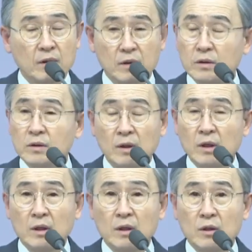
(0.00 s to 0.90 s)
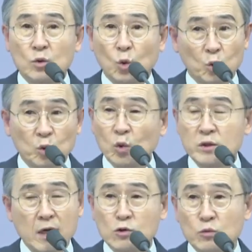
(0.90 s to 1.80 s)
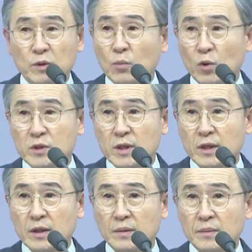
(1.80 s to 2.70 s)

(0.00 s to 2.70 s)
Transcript: 그건 돈으로 살 수 없는 복이잖아요.